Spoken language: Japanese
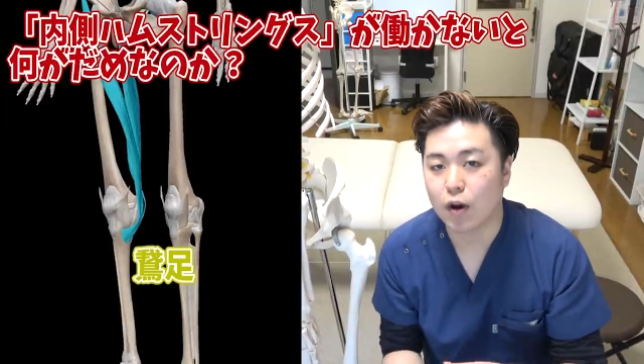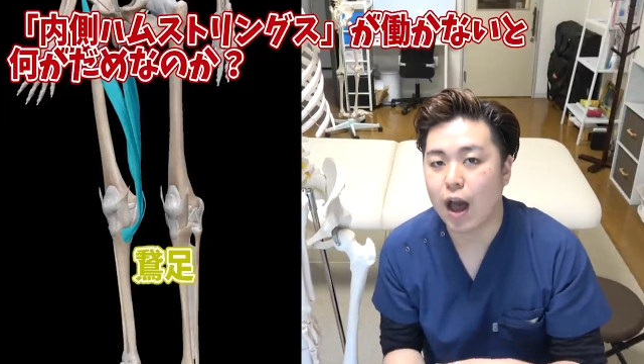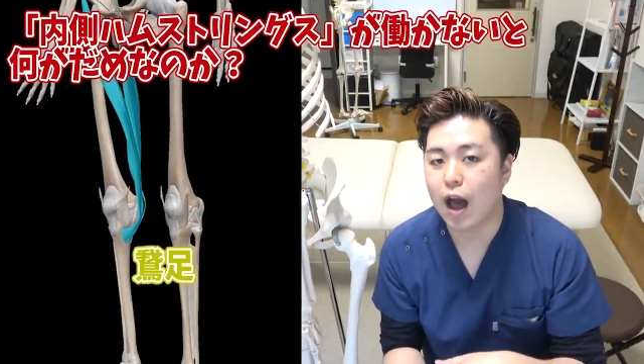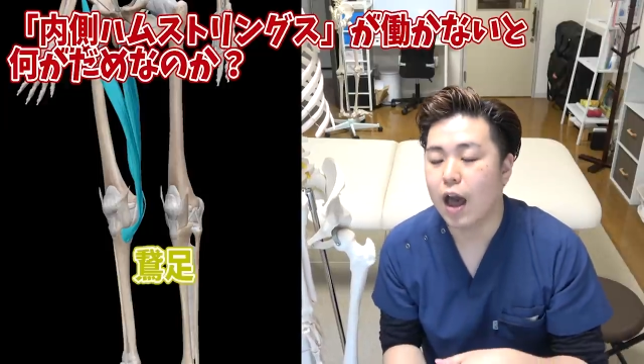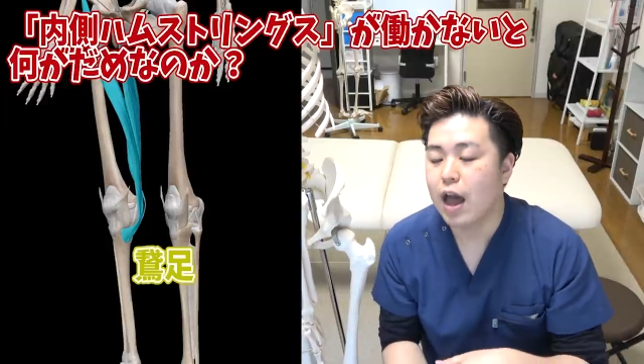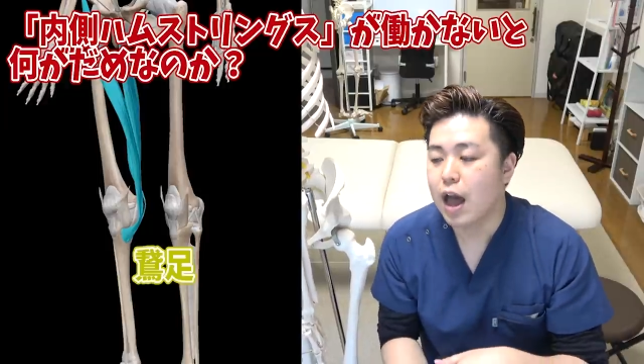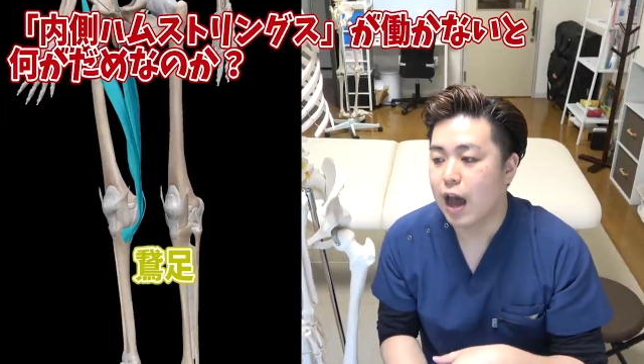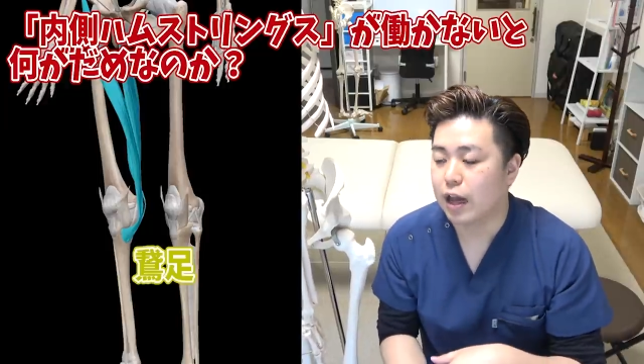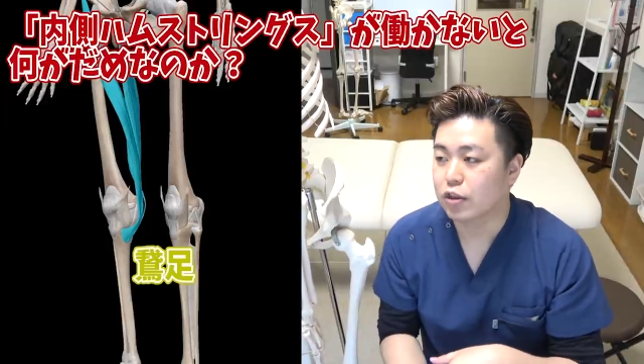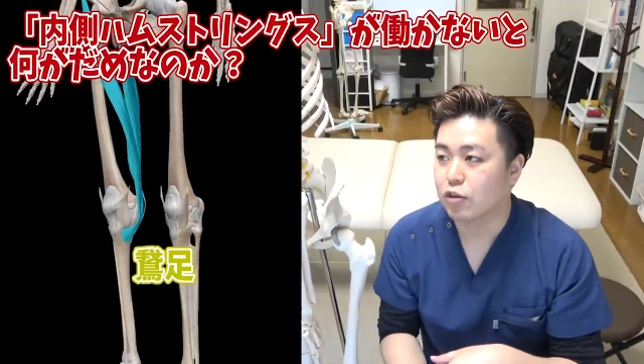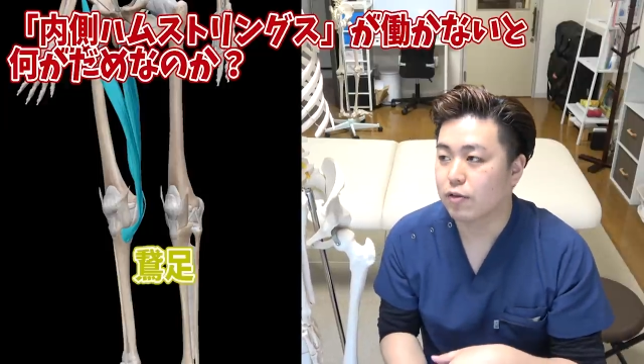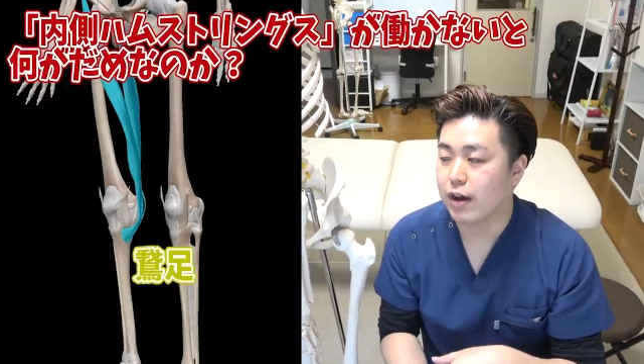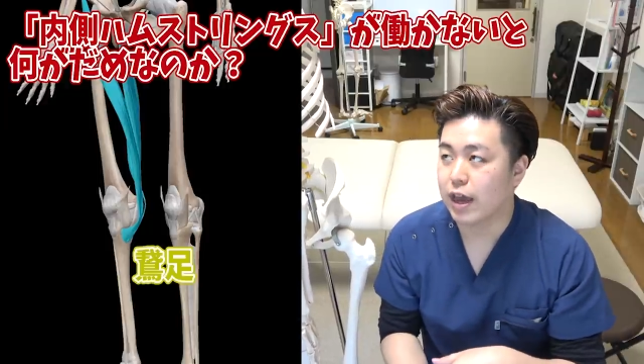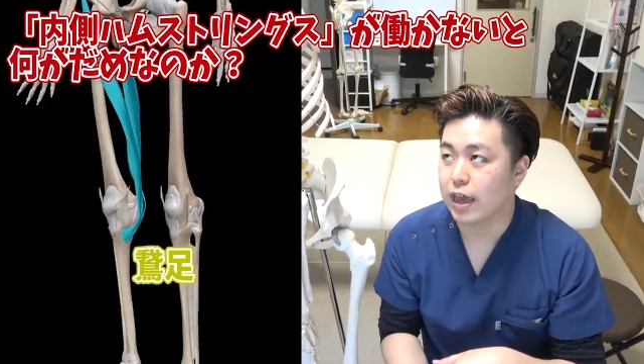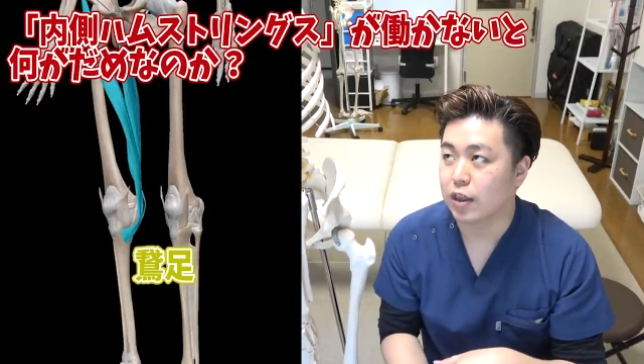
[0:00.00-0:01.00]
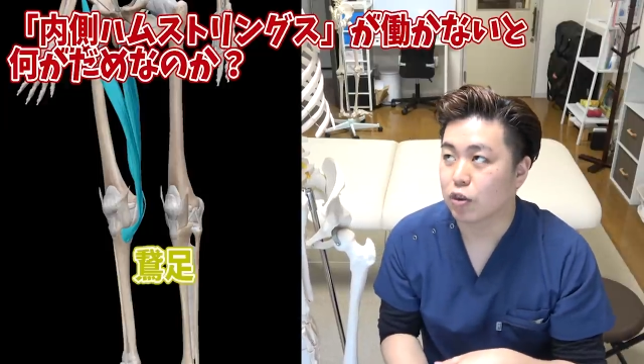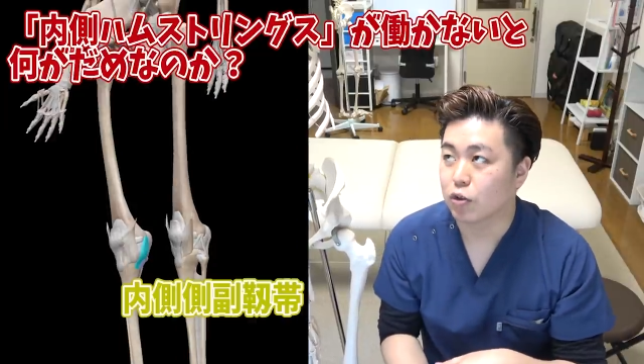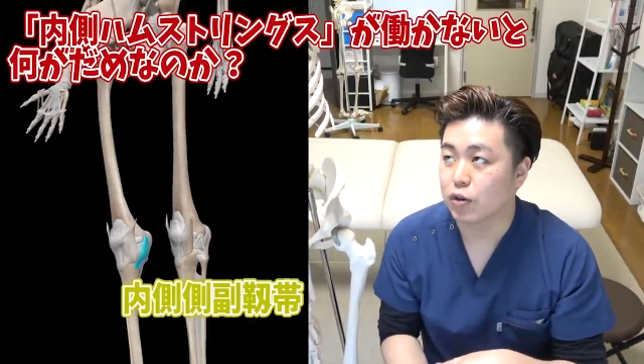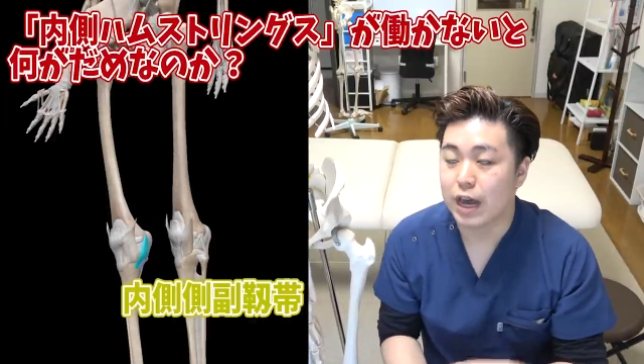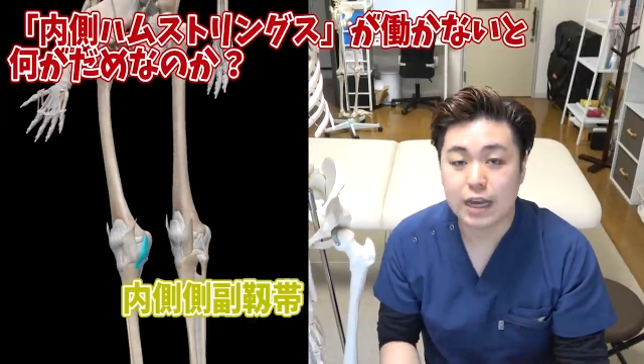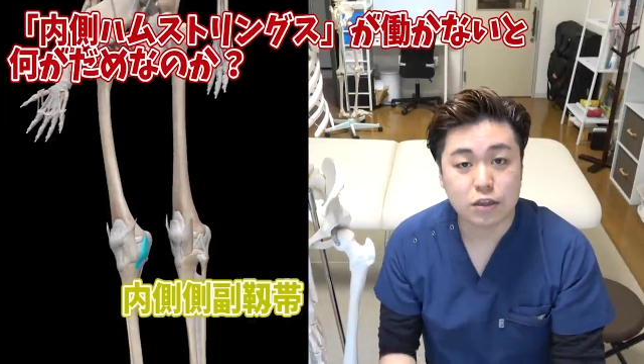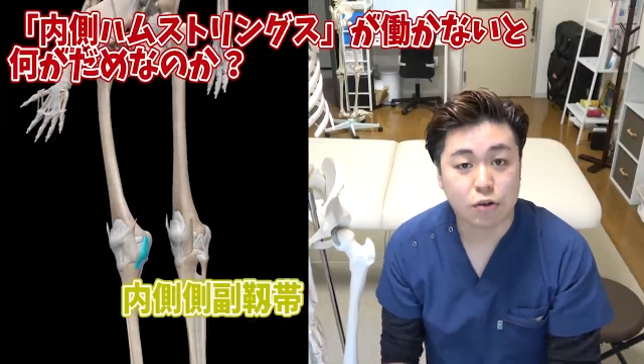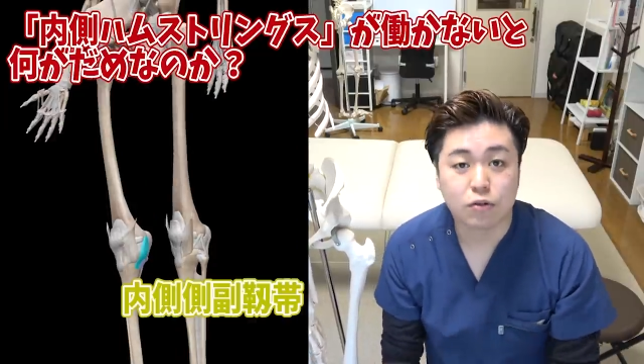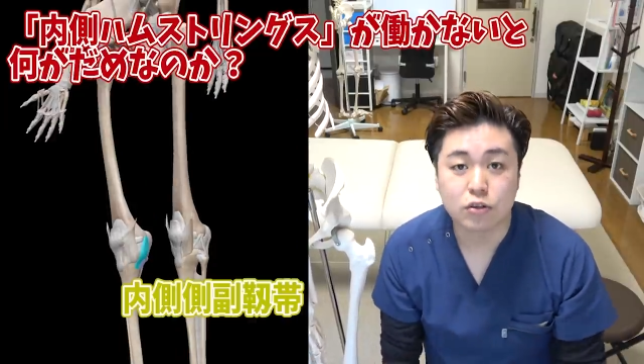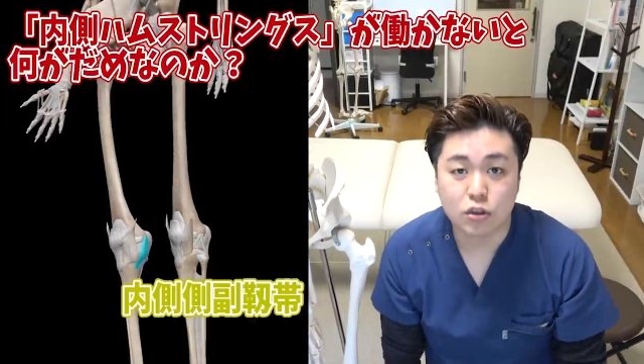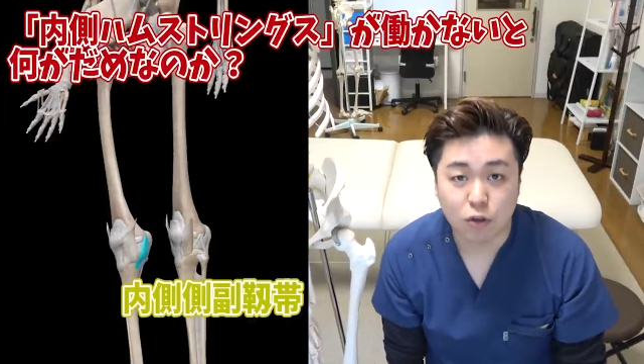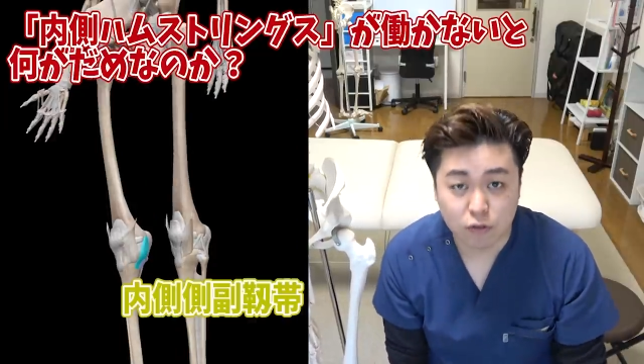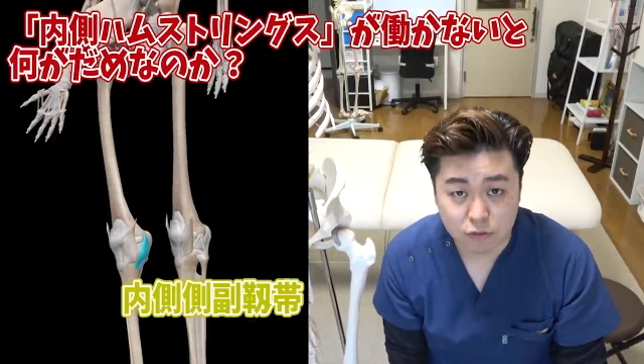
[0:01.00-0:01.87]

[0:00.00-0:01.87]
か、あとは内側側副